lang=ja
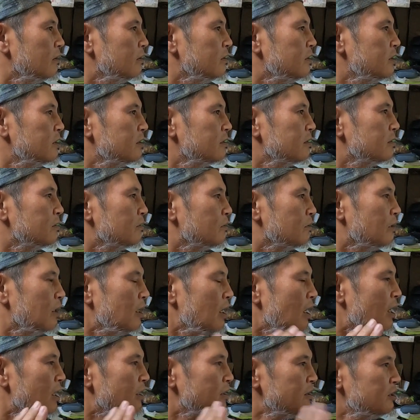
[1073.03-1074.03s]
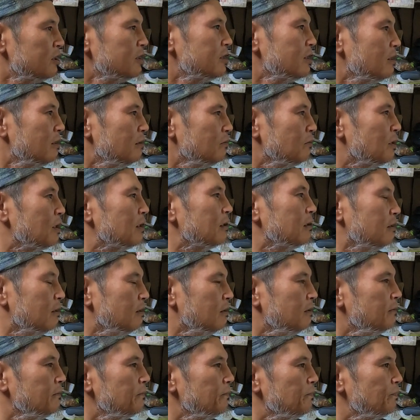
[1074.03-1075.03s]
実はその、外したのが
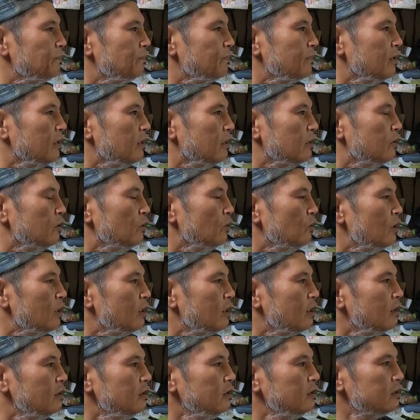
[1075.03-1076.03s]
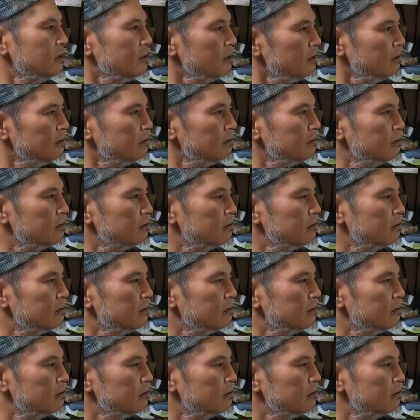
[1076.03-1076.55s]
ね、夜中にさ、はい、